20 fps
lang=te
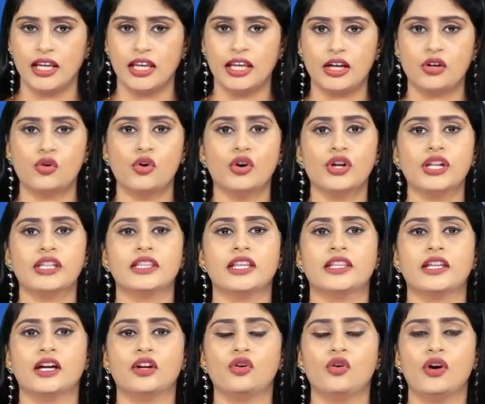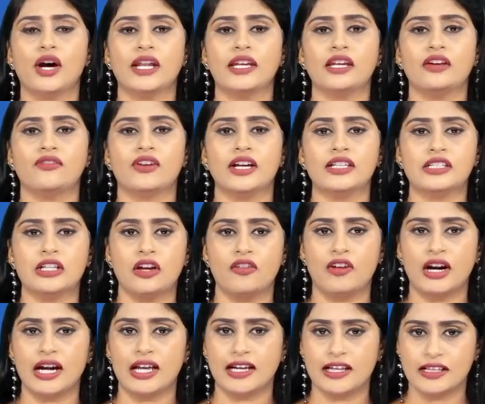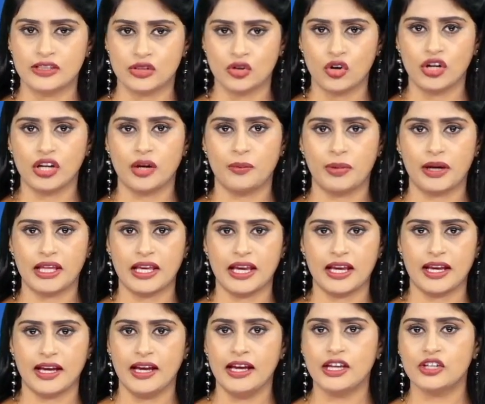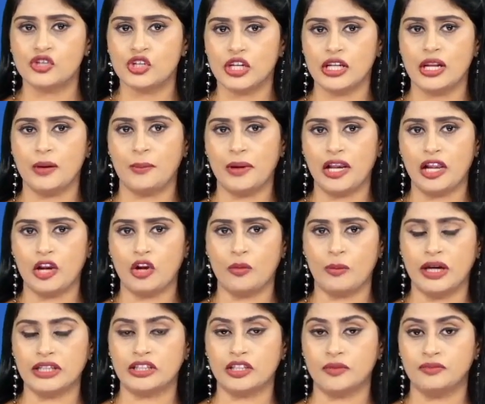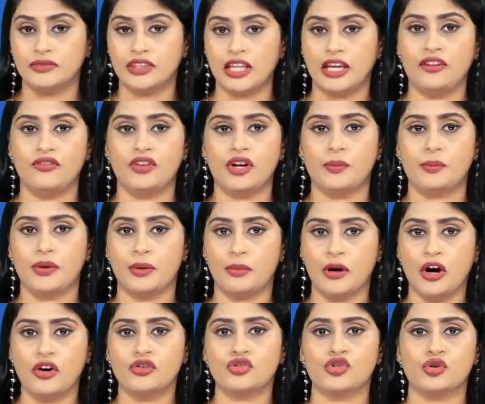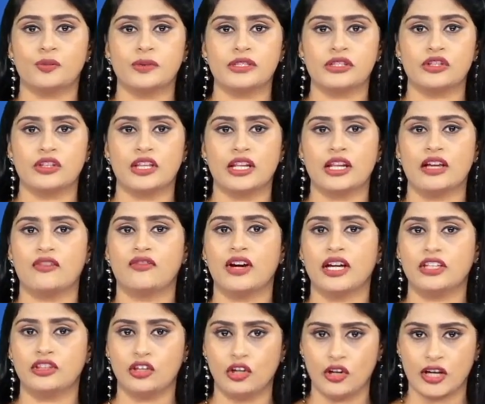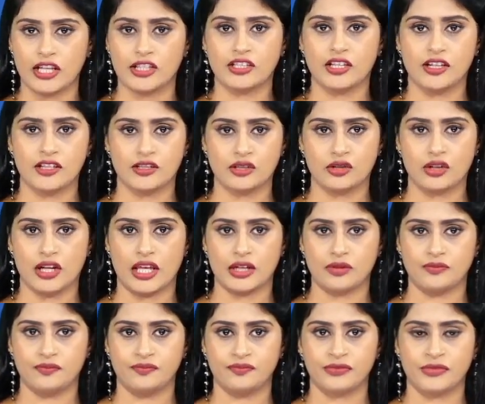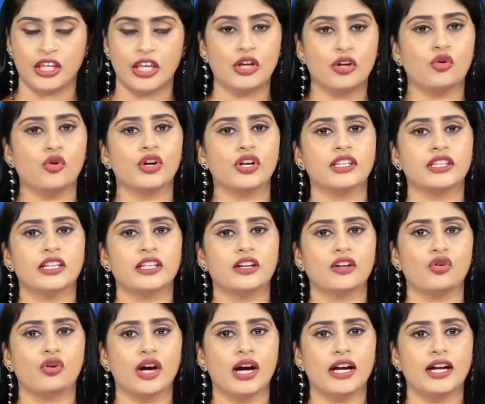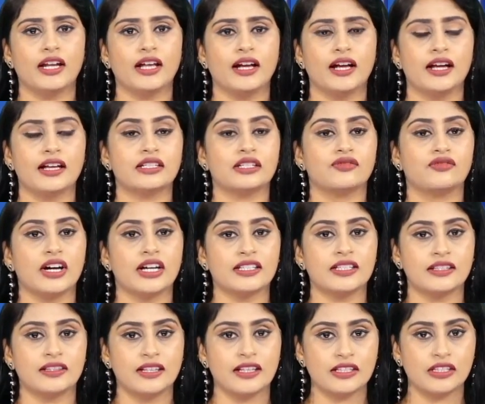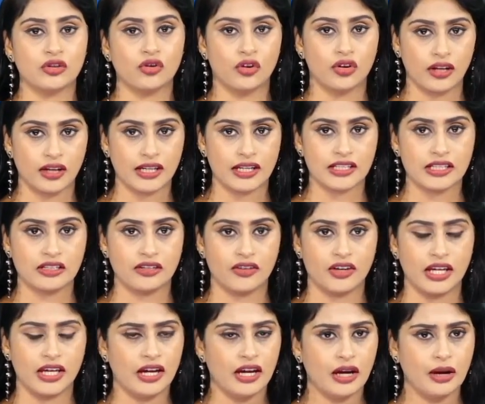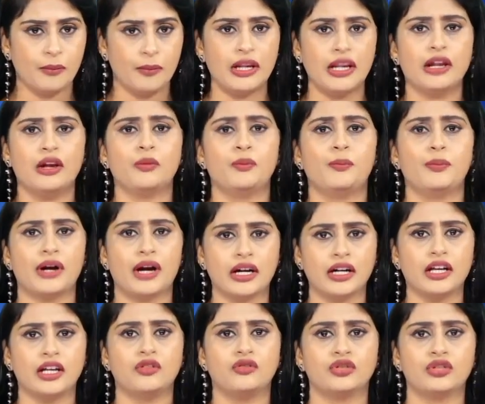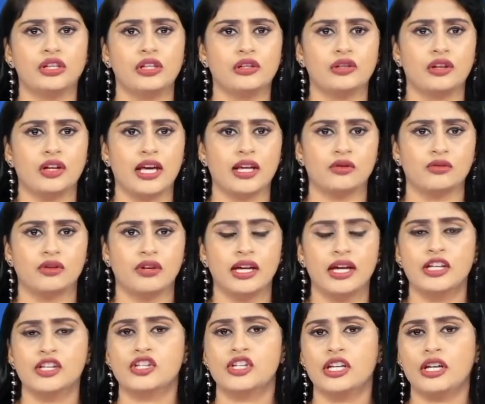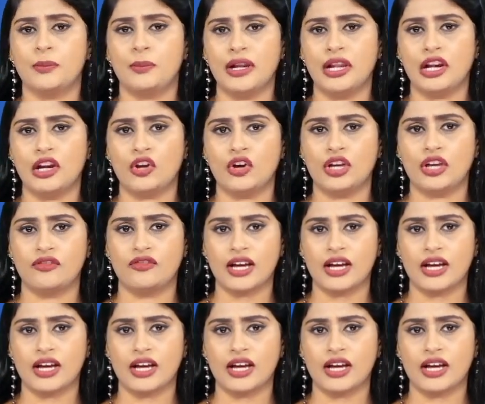ఈ కోరింత దగ్గు అన్ని వయసుల వాళ్ళకి సోకినప్పటికీ చిన్నపిల్లల్లో మాత్రం తీవ్ర ప్రభావం చూపిస్తుందని వైద్యులు హెచ్చరిస్తున్నారు ఈ కోరింత దగ్గు కారణంగా శ్వాస తీసుకోవడం కష్టమై పిల్లలు ప్రాణాలు వదులుతున్నారు చిన్నపిల్లల్లో ఈ